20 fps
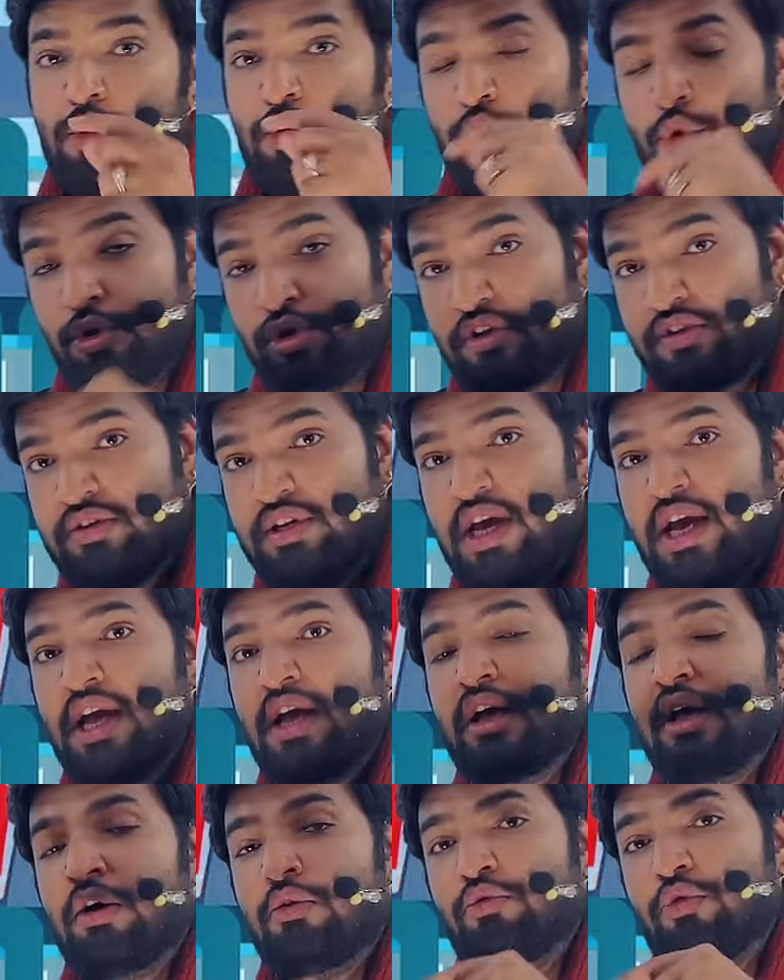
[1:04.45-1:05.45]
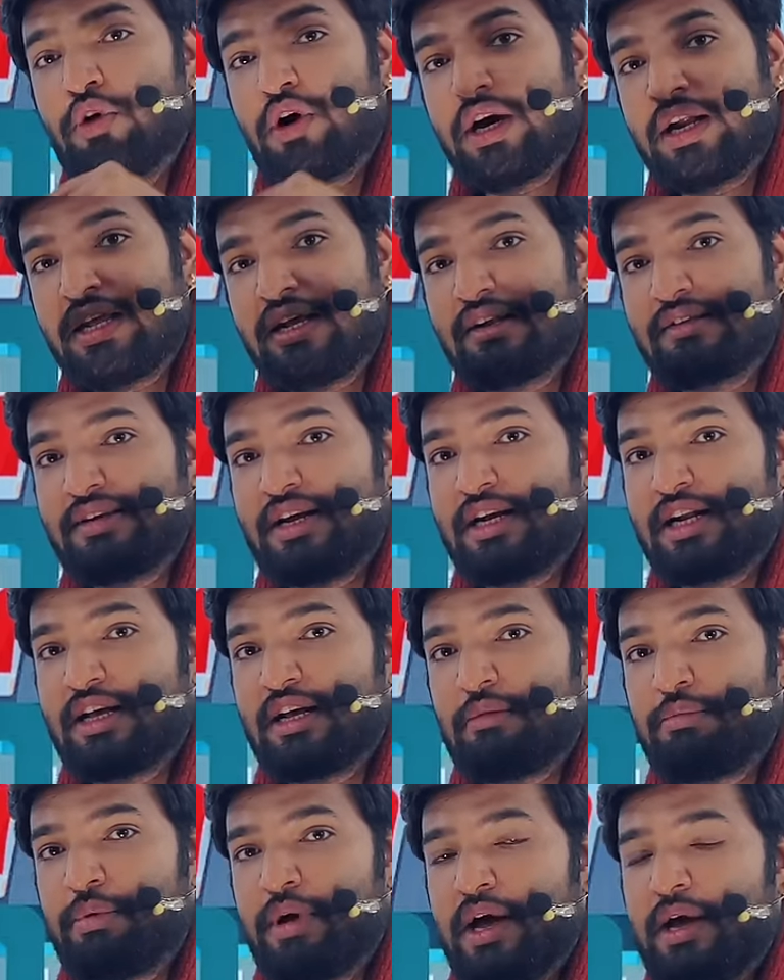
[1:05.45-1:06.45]
खुद से वो करियर सेट
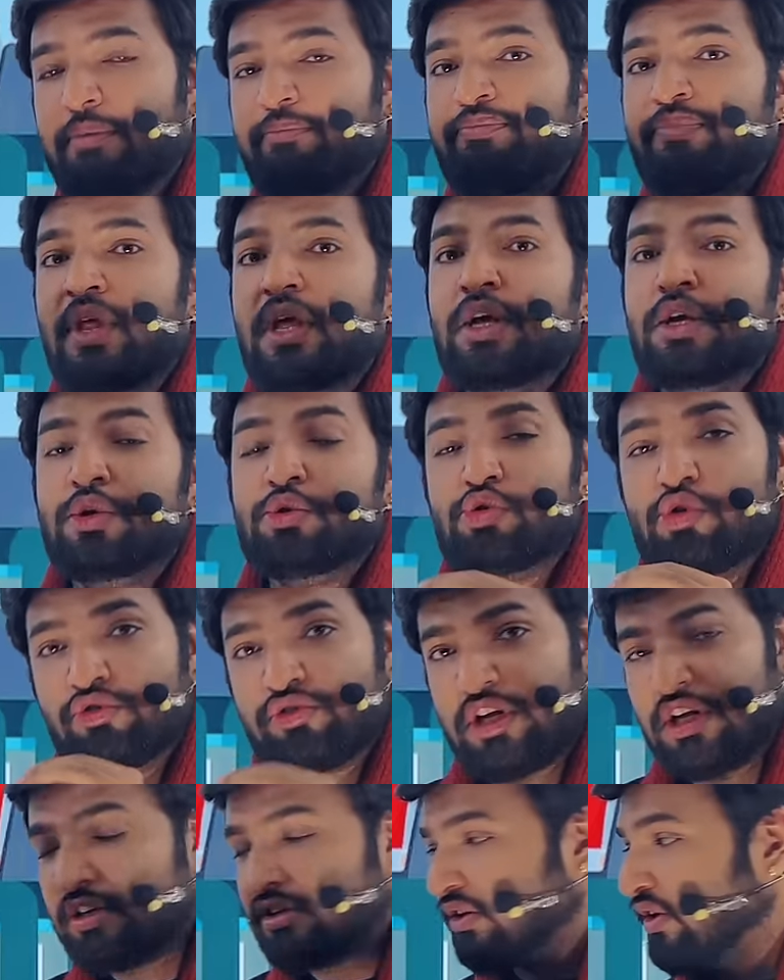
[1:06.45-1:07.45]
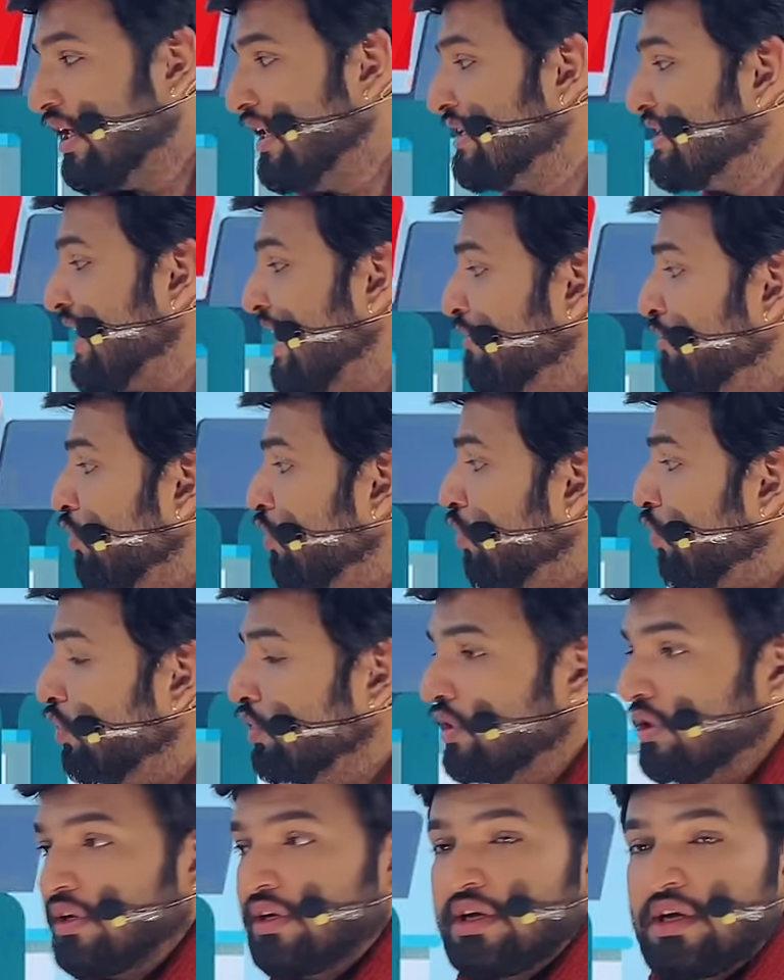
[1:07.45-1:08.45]
कर पाए जो उसकी स्किल्स हैं वो
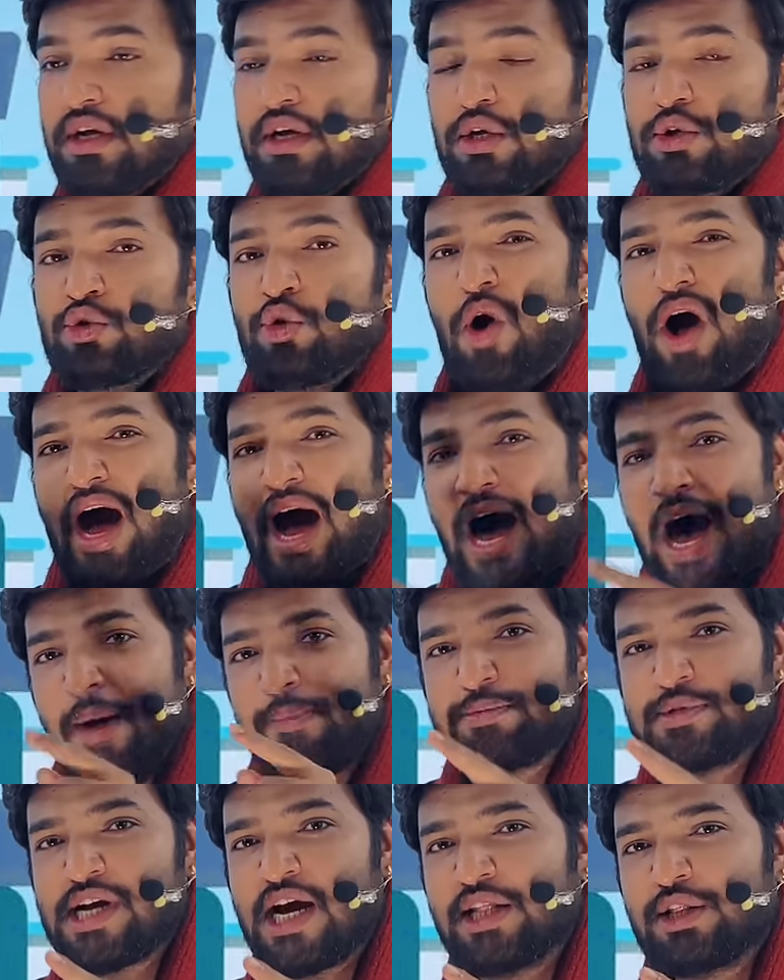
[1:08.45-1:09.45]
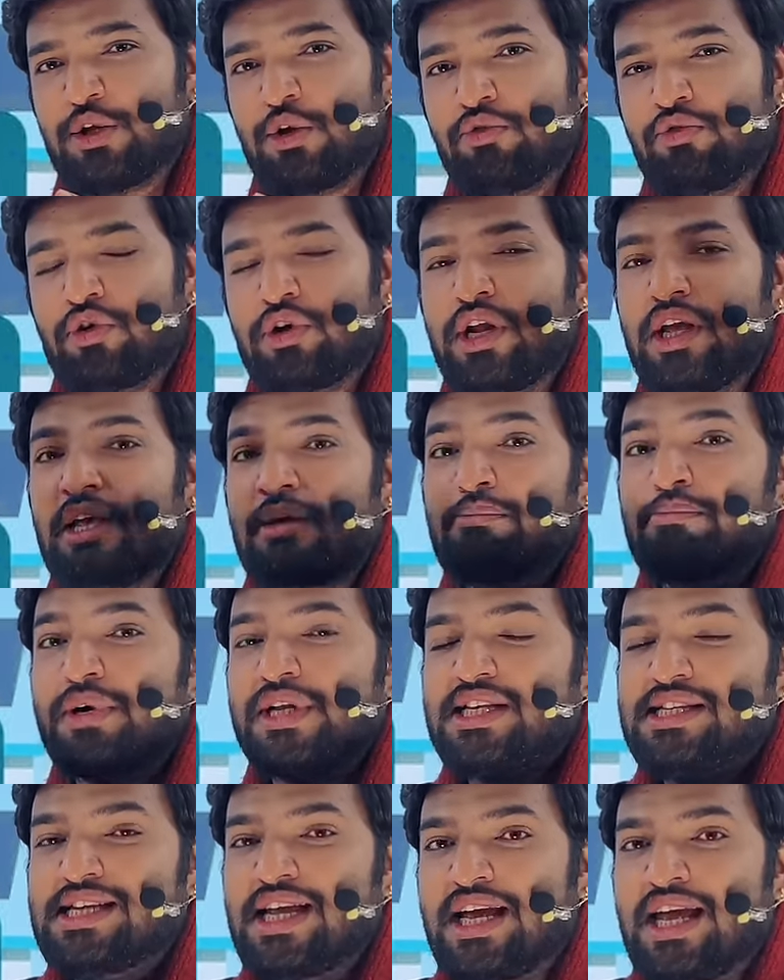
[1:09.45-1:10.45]
खुद जो आप चाहते हो वो नहीं
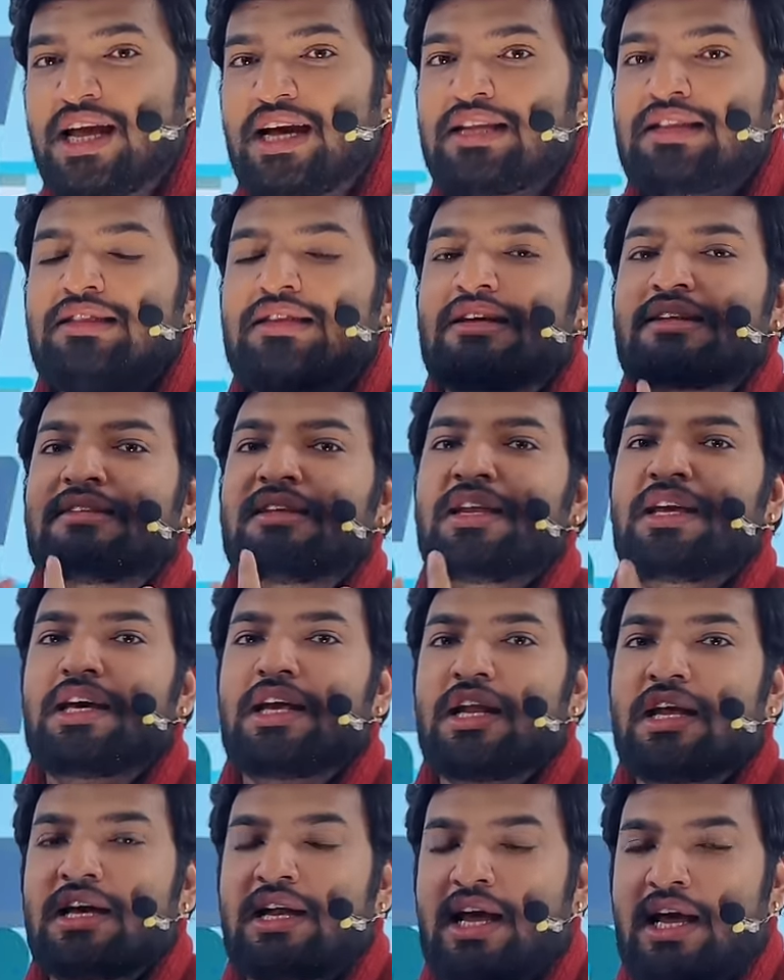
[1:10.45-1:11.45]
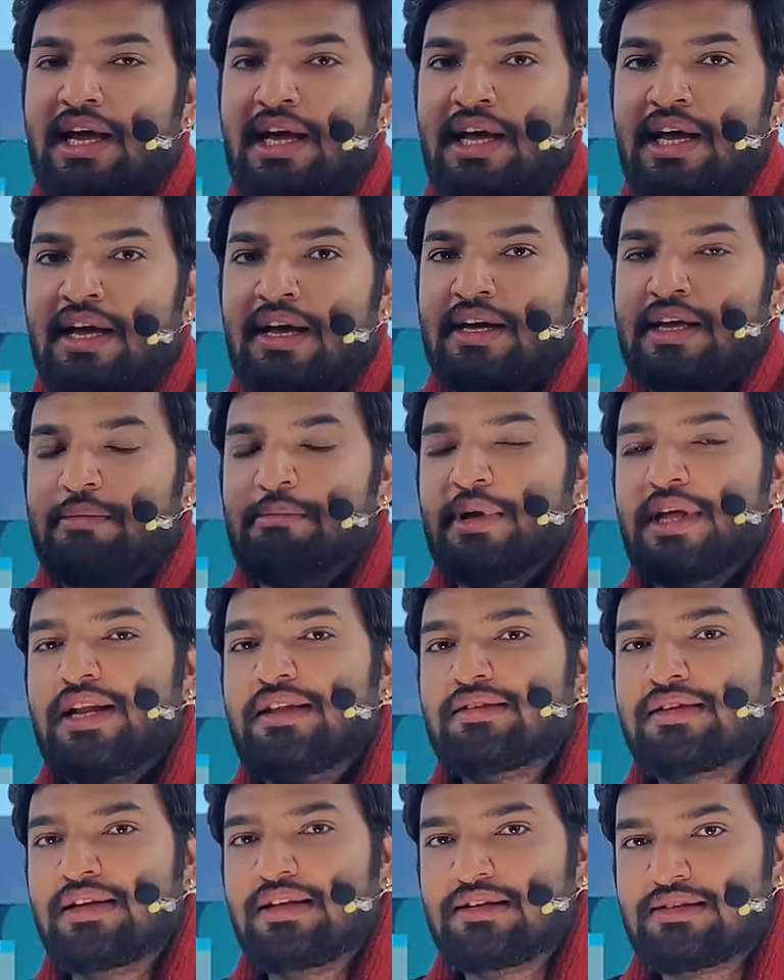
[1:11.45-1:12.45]
बच्चे के अंदर से निकल कर आए कि मेरी
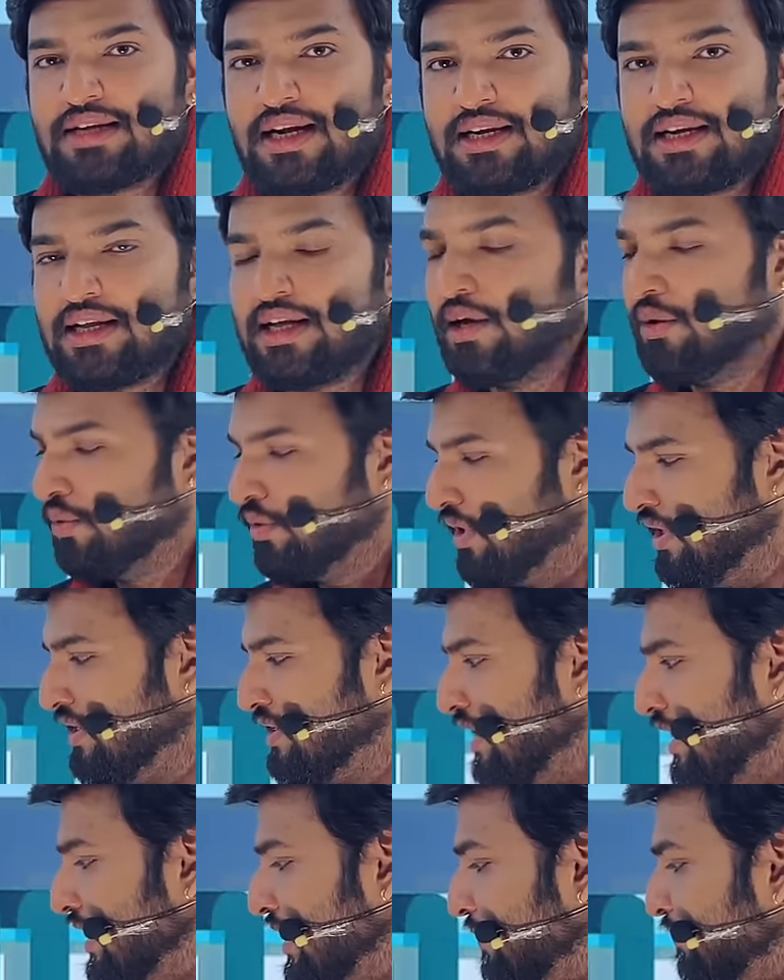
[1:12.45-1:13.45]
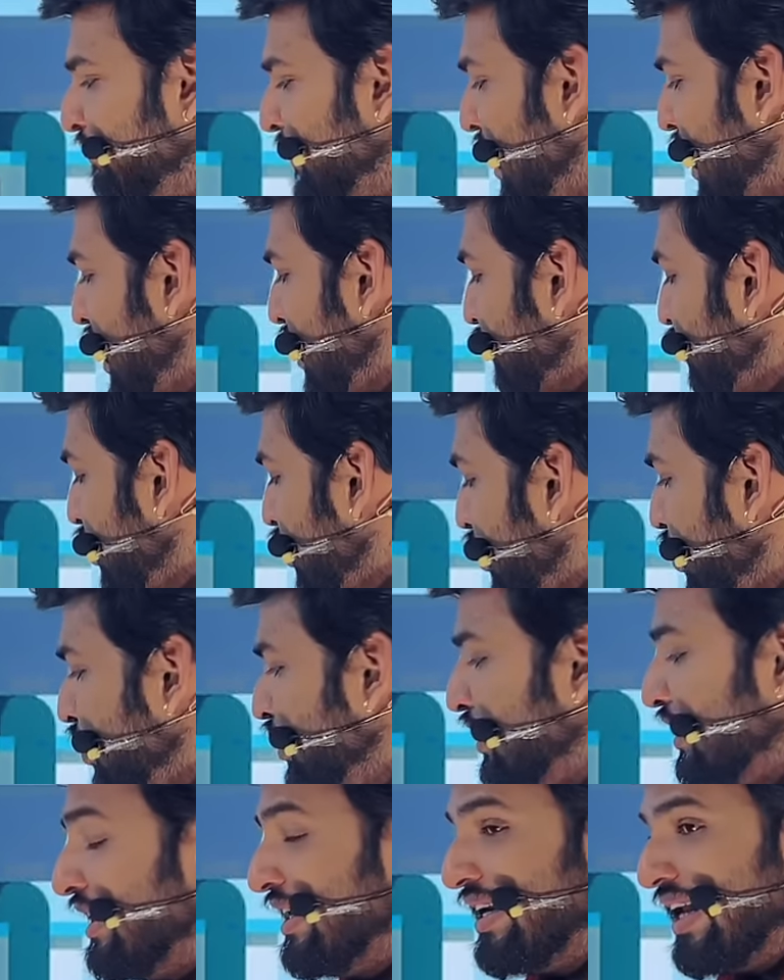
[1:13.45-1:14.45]
स्किल सेट ये होनी चाहिए वो
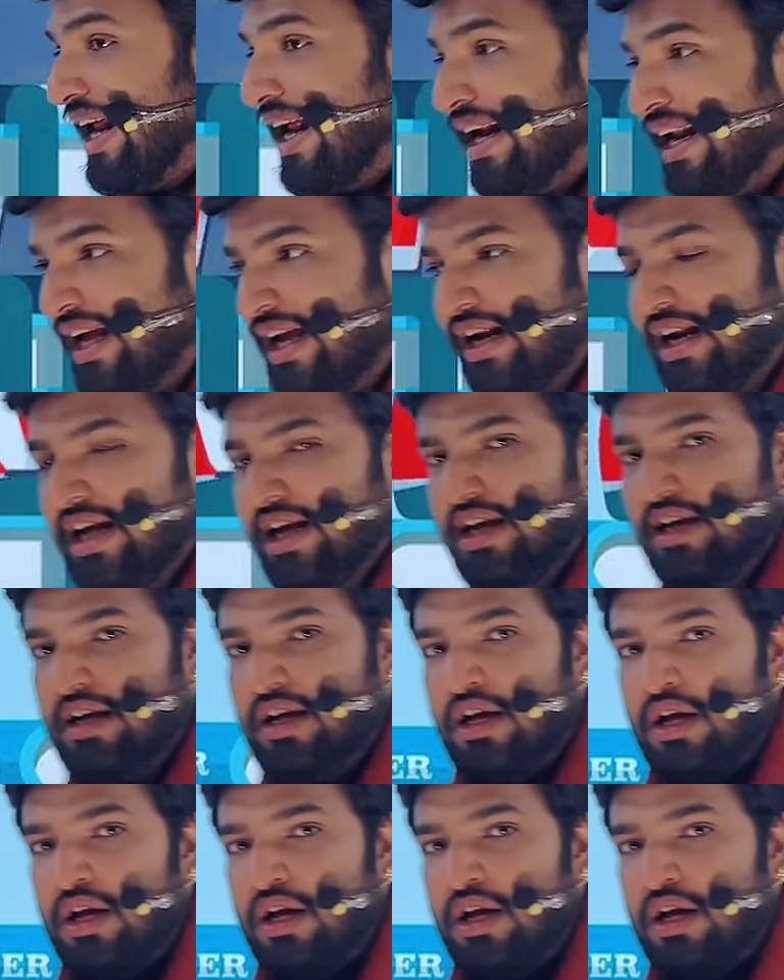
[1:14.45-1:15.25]
खुद ट्रेनिंग ले